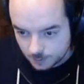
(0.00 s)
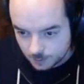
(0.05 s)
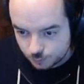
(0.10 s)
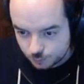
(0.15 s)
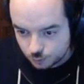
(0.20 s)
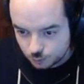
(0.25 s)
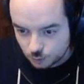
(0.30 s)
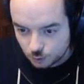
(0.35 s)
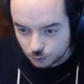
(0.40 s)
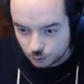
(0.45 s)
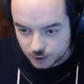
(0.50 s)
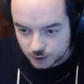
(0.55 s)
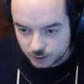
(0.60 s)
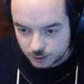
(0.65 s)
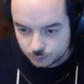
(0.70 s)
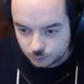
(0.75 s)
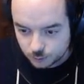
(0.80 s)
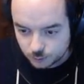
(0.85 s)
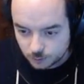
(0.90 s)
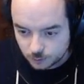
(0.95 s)
Pour ranger tout
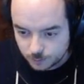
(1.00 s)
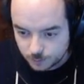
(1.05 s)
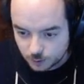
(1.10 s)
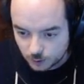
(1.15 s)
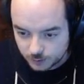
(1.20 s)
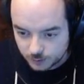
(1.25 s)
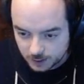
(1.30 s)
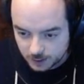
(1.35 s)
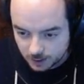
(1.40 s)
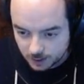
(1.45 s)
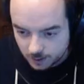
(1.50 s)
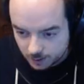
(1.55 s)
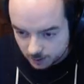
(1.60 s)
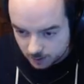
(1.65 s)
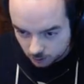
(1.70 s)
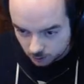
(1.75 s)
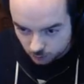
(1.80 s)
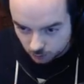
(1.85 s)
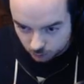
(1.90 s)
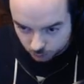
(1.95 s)
notre bordel
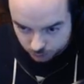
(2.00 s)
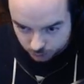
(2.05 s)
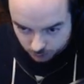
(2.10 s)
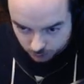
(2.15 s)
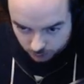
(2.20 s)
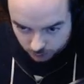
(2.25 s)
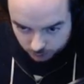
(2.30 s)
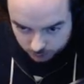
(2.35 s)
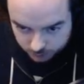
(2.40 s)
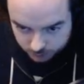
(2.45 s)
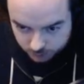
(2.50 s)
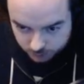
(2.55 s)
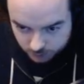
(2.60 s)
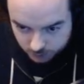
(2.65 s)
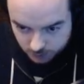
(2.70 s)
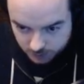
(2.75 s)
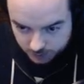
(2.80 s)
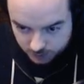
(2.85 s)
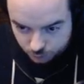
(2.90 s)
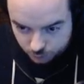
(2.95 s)
en l'occurrence
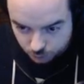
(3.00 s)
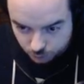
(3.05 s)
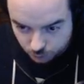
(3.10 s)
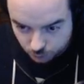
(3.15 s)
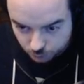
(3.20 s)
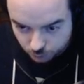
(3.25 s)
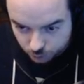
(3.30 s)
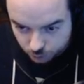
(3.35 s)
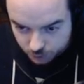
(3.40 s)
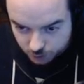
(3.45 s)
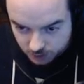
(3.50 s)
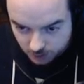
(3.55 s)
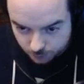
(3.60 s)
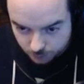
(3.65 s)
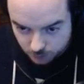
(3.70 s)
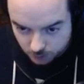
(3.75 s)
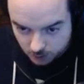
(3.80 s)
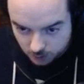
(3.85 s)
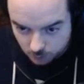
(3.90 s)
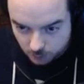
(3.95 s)
les doublons que j'ai un
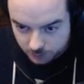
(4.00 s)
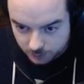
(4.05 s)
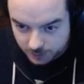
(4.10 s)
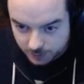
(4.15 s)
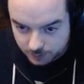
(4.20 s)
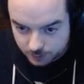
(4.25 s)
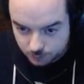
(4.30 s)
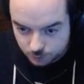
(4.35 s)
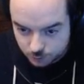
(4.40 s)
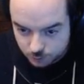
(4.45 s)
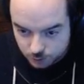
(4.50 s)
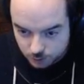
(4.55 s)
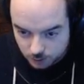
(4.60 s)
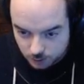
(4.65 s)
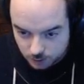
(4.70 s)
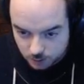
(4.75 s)
peu à droite à gauche.